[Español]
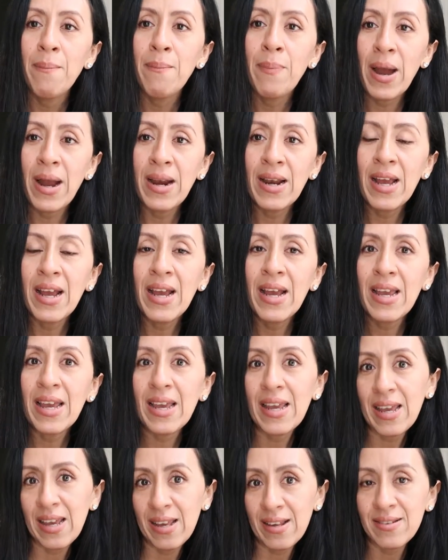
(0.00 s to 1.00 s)
para
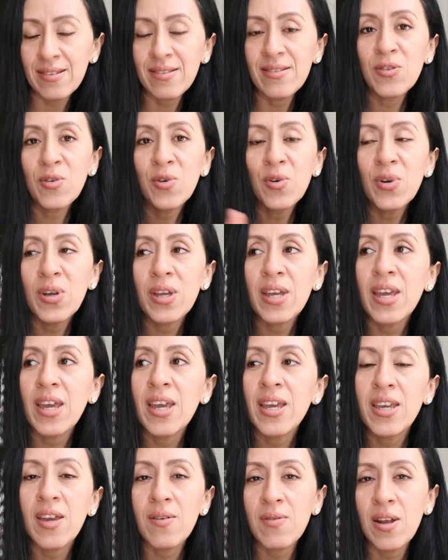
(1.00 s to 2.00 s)
esto
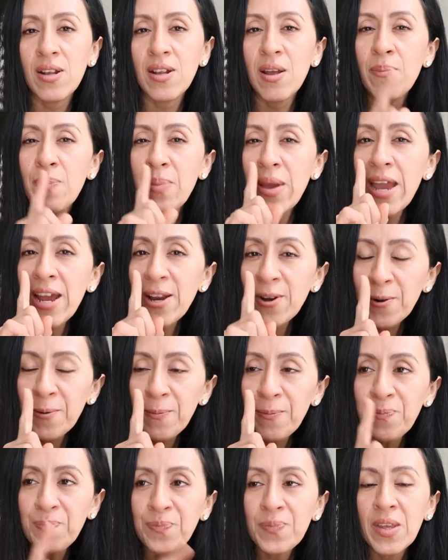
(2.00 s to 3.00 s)
eh, que viene, pero
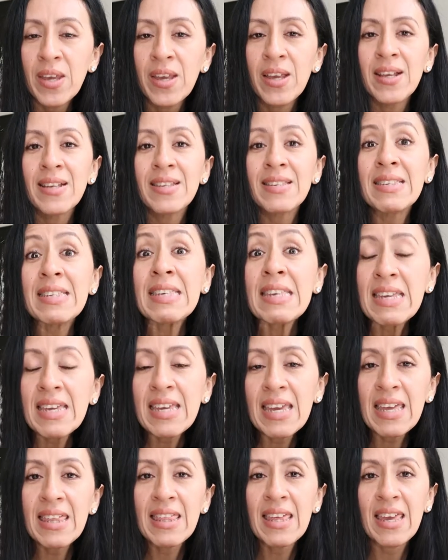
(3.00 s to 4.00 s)
sin
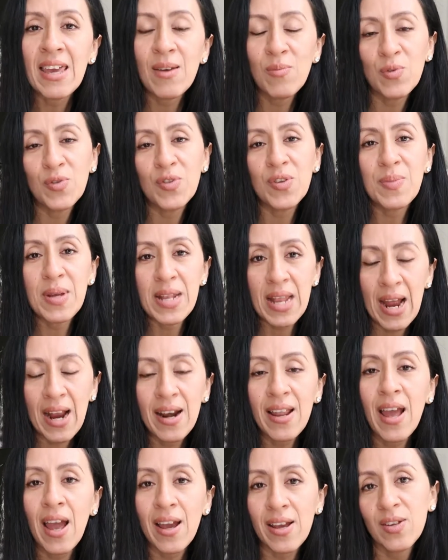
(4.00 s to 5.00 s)
que dejemos de
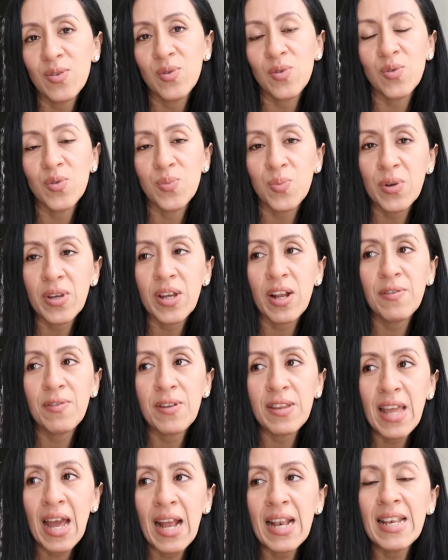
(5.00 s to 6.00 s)
mirar a Jesús, porque al
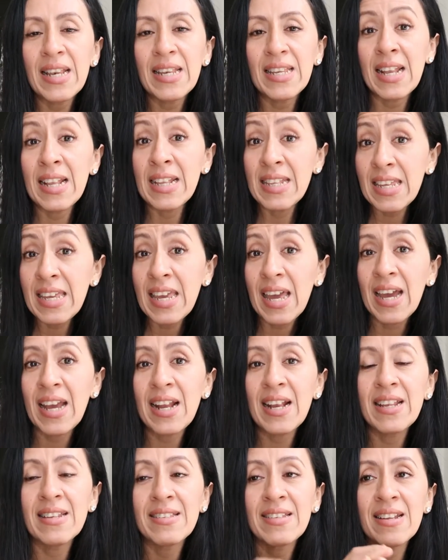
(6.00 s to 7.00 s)
final del día
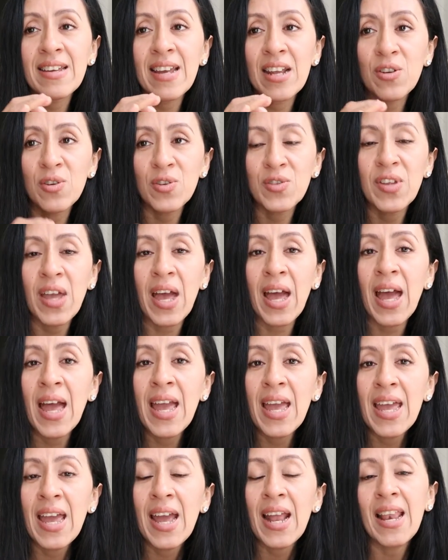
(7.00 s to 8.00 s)
Él es el que nos da
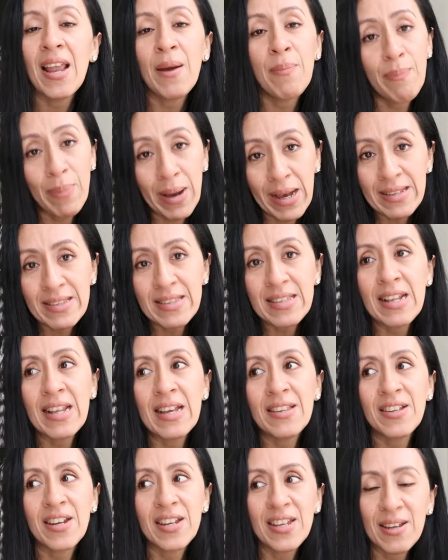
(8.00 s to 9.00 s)
la paz y
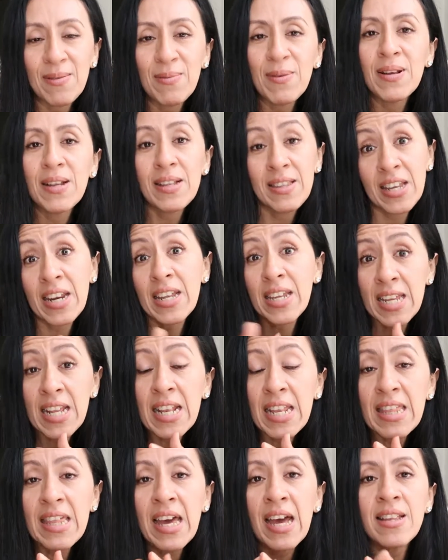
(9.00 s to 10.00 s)
la
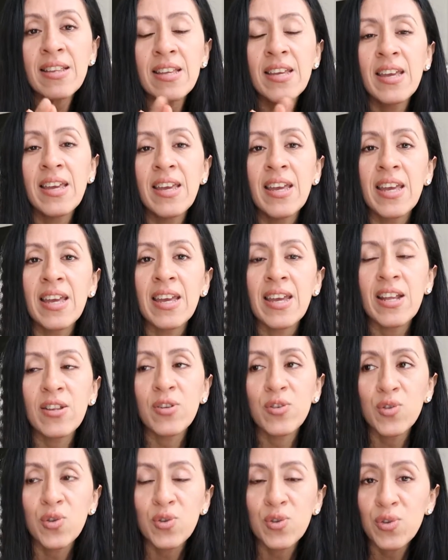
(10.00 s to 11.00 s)
tranquilidad que
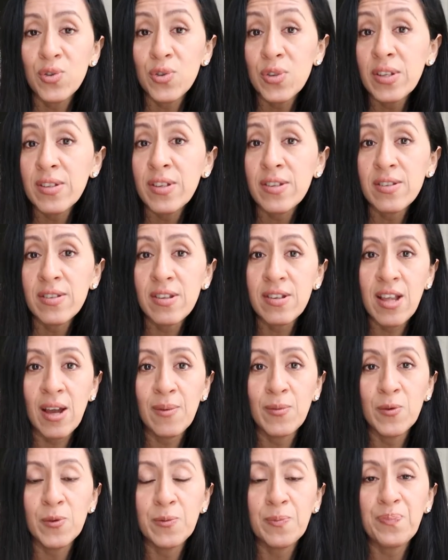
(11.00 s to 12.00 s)
nosotros
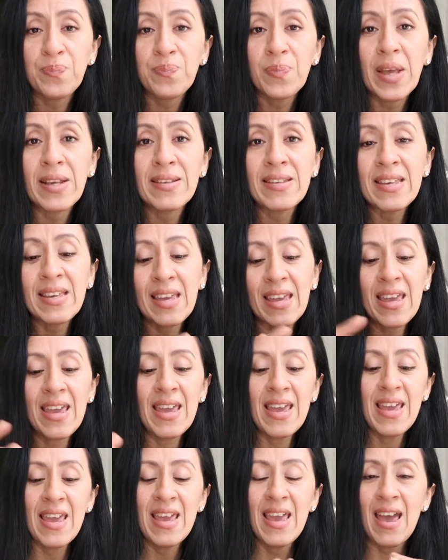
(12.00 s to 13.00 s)
necesitamos. Así
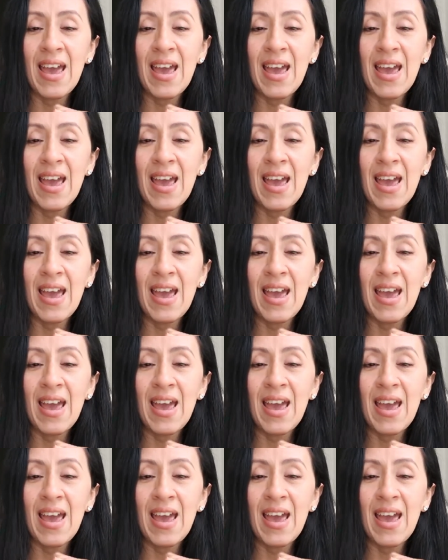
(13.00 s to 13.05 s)
que